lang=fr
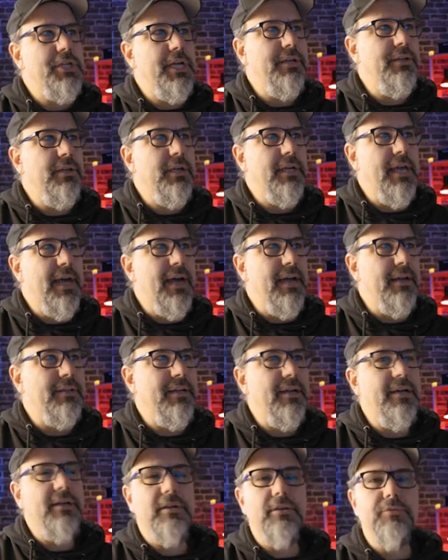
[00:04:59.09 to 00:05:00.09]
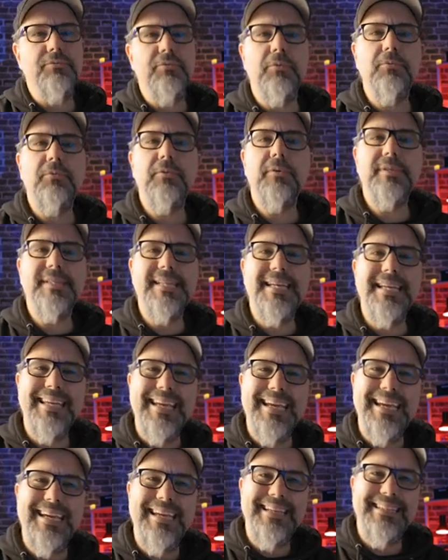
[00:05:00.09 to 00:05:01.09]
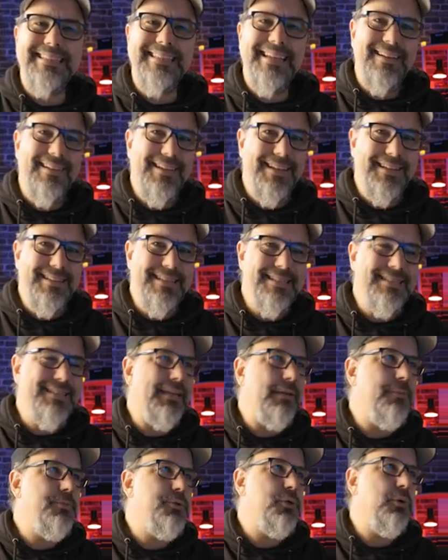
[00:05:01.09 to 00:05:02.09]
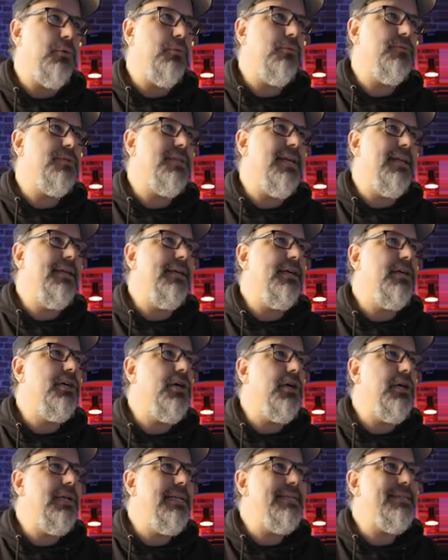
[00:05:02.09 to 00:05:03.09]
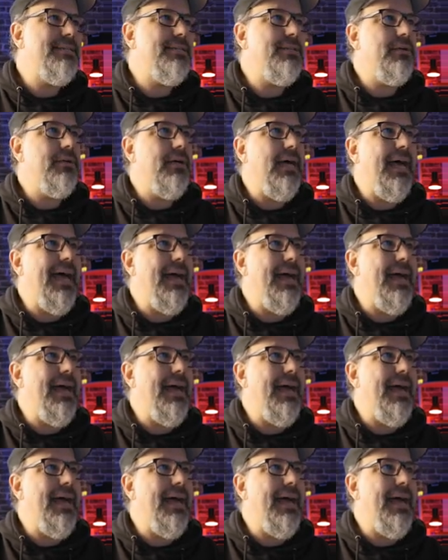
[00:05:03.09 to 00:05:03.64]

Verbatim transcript: chaîne de caractères que je vais vous écrire dans la description. Vous allez coller ça